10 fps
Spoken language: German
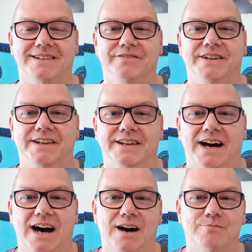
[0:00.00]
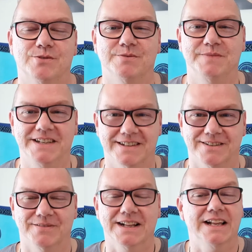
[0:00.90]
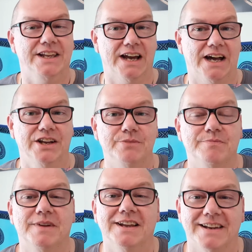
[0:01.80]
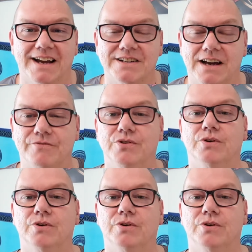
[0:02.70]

die wir hier haben und bieten. Ja, lieben Dank dafür.